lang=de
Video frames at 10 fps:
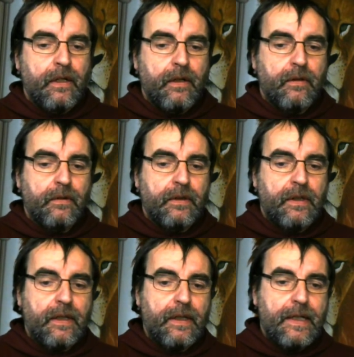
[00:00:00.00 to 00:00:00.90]

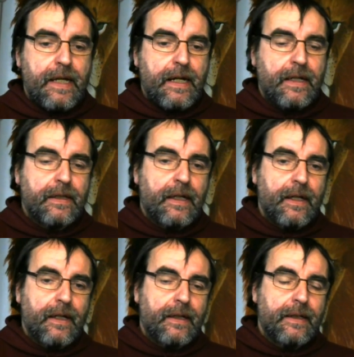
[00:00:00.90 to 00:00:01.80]
Und jeder
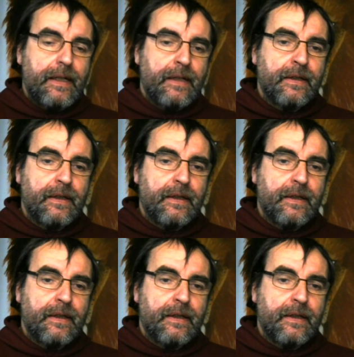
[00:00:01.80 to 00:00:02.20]
Tag, jeden